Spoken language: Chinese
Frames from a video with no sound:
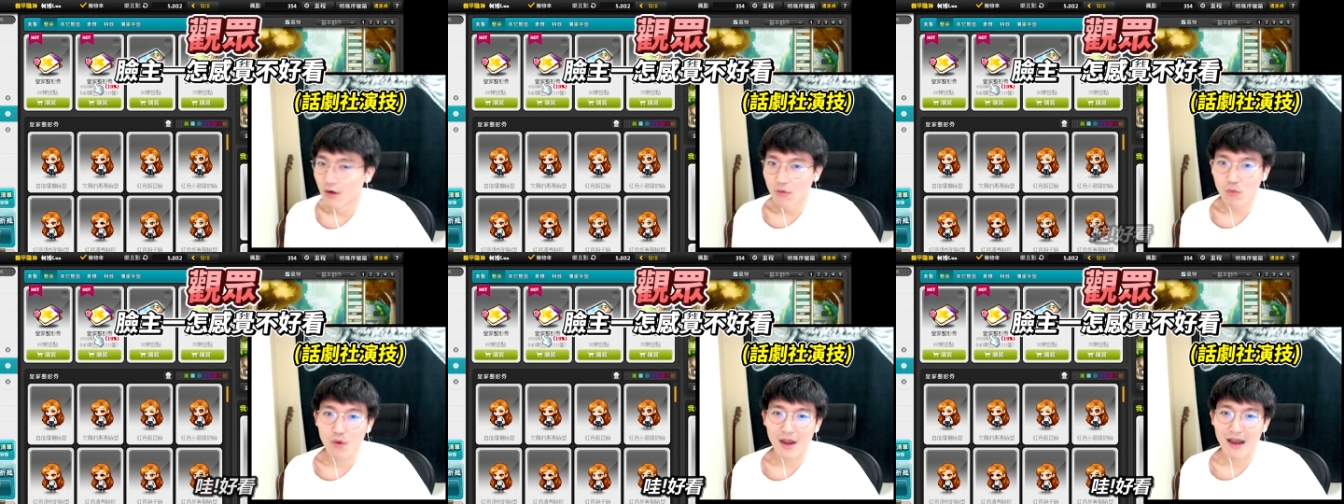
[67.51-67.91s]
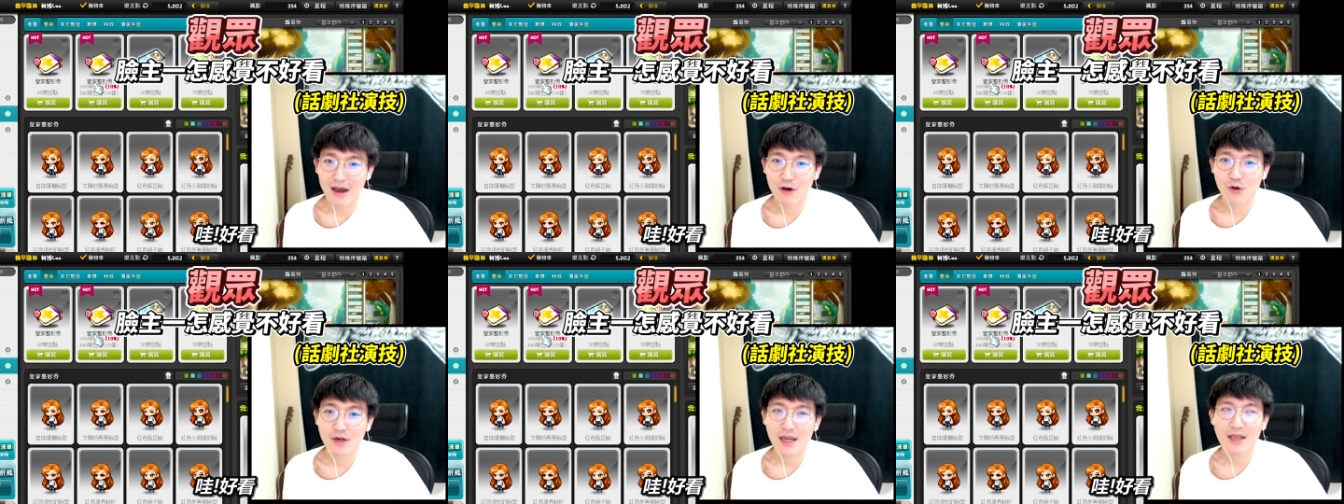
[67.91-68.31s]
哇，
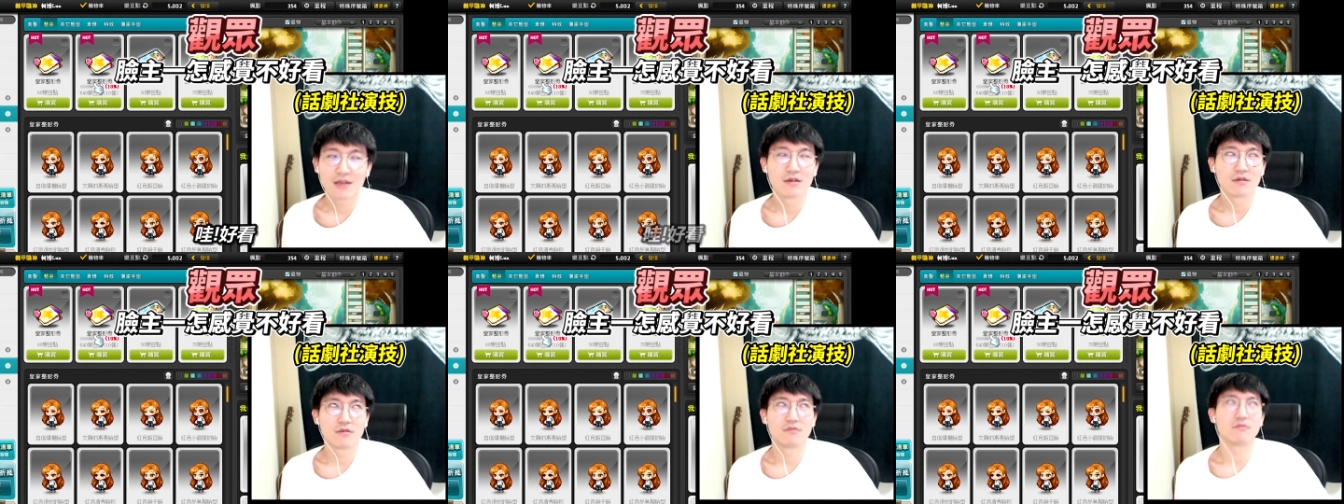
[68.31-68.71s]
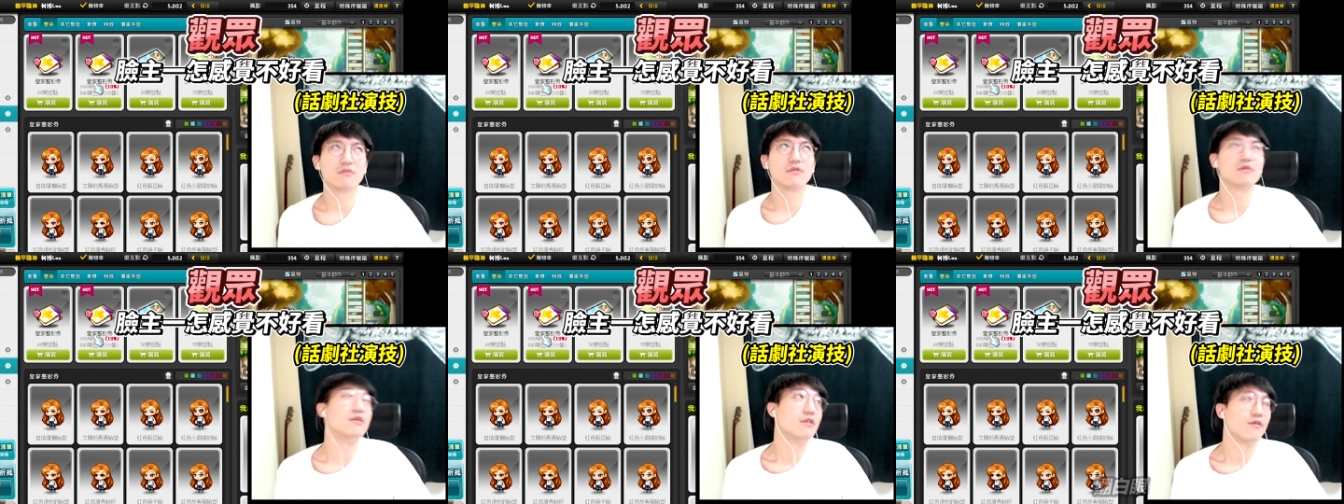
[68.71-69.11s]
好看，
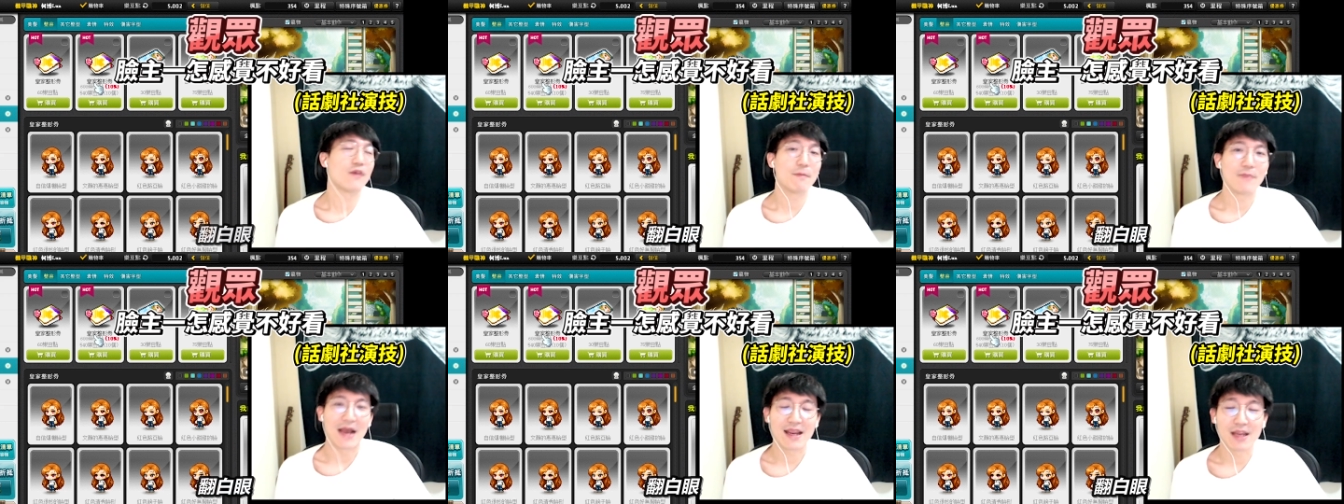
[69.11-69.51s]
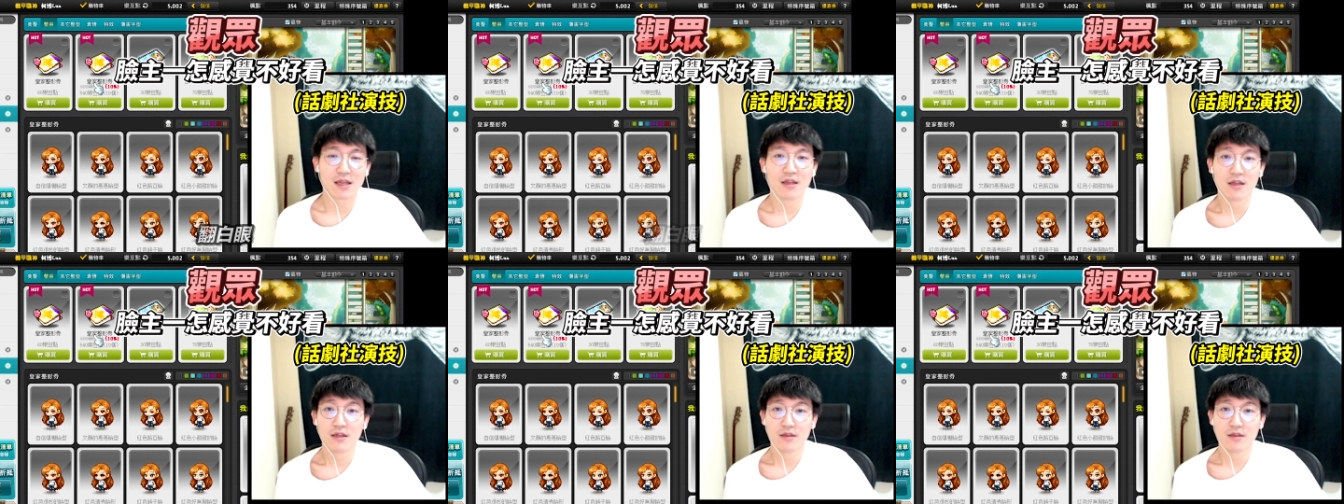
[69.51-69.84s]
翻白眼，